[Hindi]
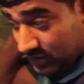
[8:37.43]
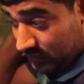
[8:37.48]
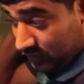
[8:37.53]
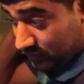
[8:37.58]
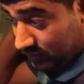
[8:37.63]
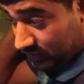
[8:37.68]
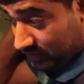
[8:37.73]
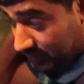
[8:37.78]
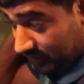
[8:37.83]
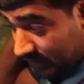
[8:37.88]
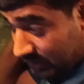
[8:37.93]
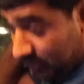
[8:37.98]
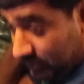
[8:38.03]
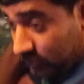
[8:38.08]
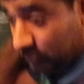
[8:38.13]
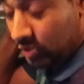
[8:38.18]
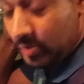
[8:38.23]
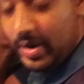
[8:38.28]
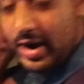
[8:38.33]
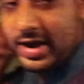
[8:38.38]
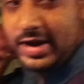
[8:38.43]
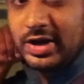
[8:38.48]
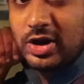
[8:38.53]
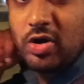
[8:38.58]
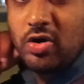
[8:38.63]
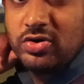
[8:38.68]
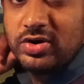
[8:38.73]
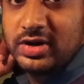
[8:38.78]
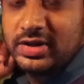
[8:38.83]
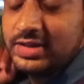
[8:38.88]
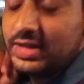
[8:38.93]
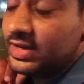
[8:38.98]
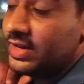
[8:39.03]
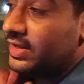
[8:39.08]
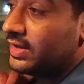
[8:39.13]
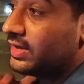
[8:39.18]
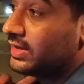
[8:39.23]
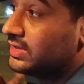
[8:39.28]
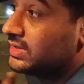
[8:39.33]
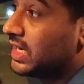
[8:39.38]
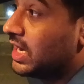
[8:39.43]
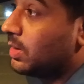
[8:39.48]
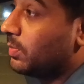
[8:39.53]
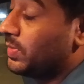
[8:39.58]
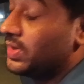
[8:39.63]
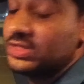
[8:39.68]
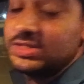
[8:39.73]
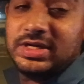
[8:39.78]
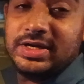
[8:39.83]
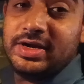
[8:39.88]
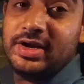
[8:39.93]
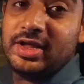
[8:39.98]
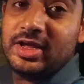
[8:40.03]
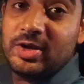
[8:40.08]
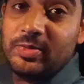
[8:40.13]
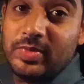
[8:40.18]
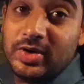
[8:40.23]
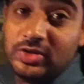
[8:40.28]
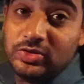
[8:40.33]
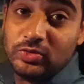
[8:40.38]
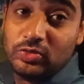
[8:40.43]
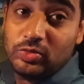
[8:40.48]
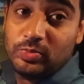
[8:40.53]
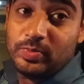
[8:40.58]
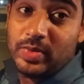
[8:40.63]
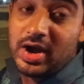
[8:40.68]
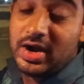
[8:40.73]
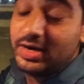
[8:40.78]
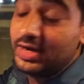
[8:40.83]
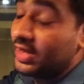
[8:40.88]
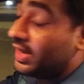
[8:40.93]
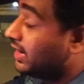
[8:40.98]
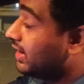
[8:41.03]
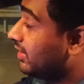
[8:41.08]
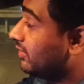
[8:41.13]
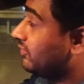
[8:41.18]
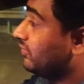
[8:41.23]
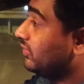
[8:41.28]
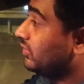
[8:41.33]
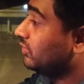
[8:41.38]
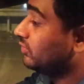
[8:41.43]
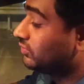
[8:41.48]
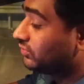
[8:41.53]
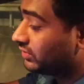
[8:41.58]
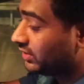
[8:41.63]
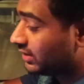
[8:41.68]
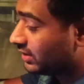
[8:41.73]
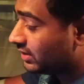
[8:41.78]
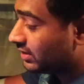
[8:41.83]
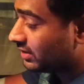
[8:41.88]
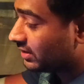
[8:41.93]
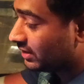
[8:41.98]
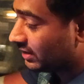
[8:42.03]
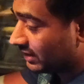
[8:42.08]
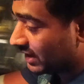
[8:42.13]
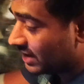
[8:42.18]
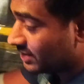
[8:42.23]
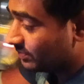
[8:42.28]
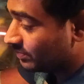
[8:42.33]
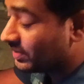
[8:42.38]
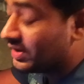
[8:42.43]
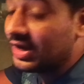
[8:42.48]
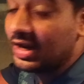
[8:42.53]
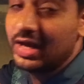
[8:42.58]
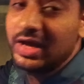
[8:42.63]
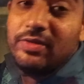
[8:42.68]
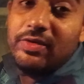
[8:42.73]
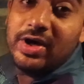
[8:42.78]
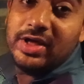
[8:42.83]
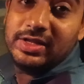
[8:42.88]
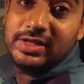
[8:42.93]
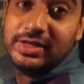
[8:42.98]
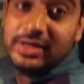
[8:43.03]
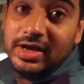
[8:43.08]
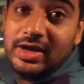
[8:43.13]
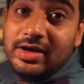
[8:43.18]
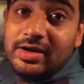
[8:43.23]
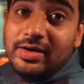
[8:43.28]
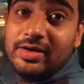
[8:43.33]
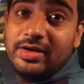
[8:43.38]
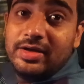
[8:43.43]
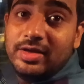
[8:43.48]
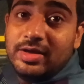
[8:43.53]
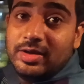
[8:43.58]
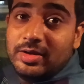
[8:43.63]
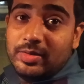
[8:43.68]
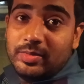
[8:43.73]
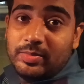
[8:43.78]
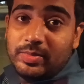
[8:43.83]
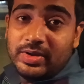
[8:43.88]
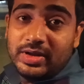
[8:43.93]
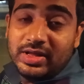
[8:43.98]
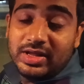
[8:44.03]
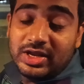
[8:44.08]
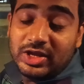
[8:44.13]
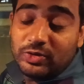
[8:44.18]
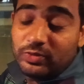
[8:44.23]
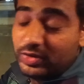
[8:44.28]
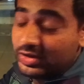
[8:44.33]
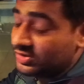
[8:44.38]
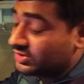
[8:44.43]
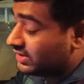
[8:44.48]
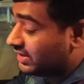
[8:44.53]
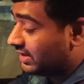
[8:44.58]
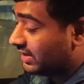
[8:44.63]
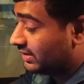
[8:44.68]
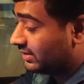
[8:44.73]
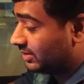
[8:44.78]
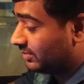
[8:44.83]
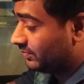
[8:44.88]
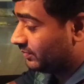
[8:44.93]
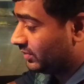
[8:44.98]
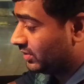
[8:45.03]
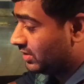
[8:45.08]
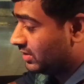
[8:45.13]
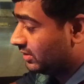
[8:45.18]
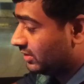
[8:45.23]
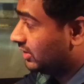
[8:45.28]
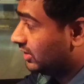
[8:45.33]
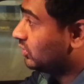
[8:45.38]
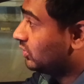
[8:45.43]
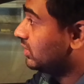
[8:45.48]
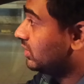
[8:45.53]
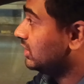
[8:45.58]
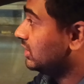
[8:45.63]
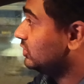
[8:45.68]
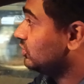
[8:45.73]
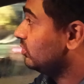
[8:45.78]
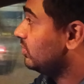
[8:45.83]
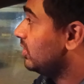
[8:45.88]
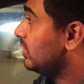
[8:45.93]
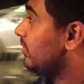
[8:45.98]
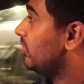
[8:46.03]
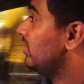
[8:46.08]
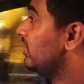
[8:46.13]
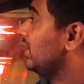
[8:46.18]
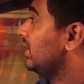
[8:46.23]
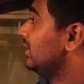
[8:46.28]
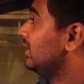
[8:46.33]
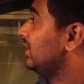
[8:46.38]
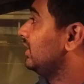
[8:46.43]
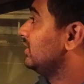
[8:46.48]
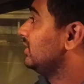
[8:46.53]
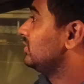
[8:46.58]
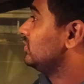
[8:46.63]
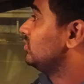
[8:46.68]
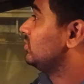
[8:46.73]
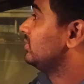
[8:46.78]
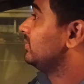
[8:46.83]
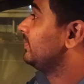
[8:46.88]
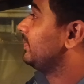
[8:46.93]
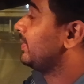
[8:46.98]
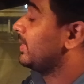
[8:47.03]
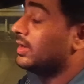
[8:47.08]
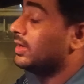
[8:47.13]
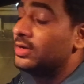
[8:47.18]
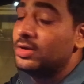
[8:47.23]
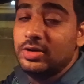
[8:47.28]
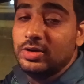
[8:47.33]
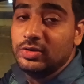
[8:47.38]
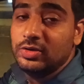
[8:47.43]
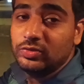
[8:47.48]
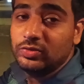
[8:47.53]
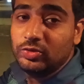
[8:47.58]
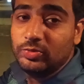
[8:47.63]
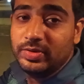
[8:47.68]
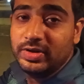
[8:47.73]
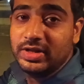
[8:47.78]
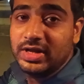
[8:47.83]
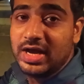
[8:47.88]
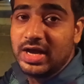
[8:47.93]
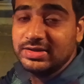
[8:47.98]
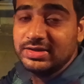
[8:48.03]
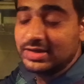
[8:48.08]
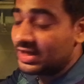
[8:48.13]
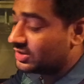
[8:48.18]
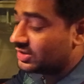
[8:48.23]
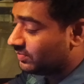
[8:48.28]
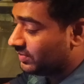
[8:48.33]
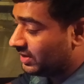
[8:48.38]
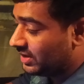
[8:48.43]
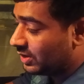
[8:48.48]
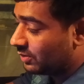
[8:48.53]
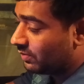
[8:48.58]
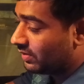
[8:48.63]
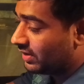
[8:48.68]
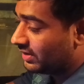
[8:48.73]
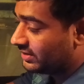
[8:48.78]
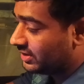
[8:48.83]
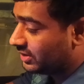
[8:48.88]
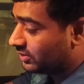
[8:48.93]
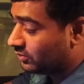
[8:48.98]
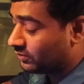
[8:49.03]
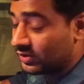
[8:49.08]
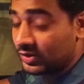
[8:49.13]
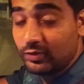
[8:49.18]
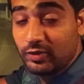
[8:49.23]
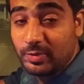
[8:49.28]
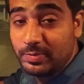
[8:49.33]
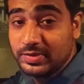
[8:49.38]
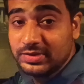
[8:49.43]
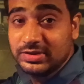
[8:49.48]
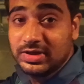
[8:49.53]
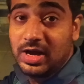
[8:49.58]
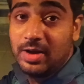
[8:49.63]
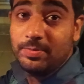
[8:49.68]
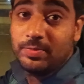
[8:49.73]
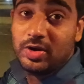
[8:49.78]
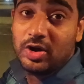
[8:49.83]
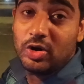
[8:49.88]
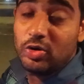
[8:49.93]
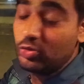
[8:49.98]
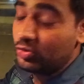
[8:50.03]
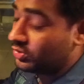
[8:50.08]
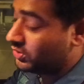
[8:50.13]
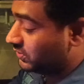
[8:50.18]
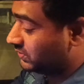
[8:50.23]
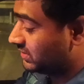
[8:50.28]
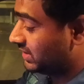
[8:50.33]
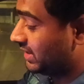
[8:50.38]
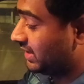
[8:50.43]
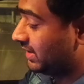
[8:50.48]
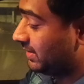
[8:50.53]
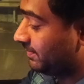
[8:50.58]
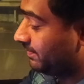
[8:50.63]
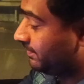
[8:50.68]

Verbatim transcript: वो भाई ने ऑर्डर देने के चार पाँच घंटे के बाद वो पार्ट आया फिर उसने रात में लगवा दिया मैंने रिक्वेस्ट किया था मैं तो कल सुबह बोल रहा था तो मैंने आज रात में ही लगवा दिया क्योंकि वापस काम का खोटी हो जाएगा